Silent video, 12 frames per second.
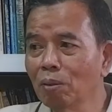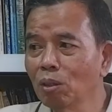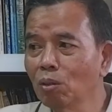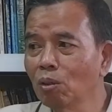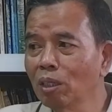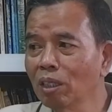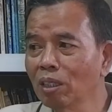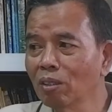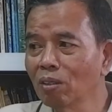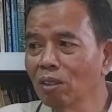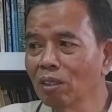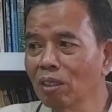zaman dulu
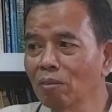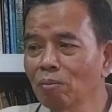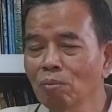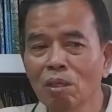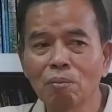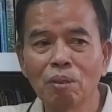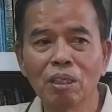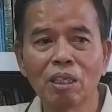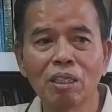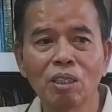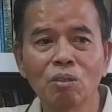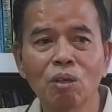masih ada power
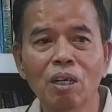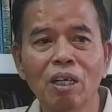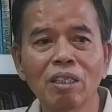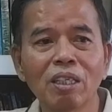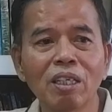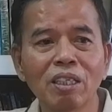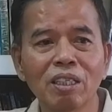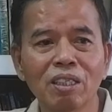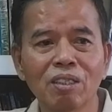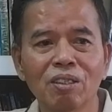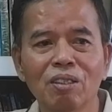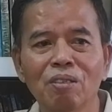perbudakan jual
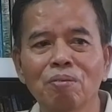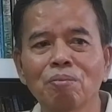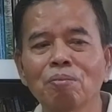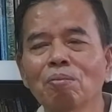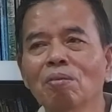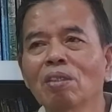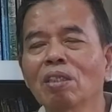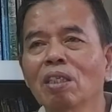beli manusia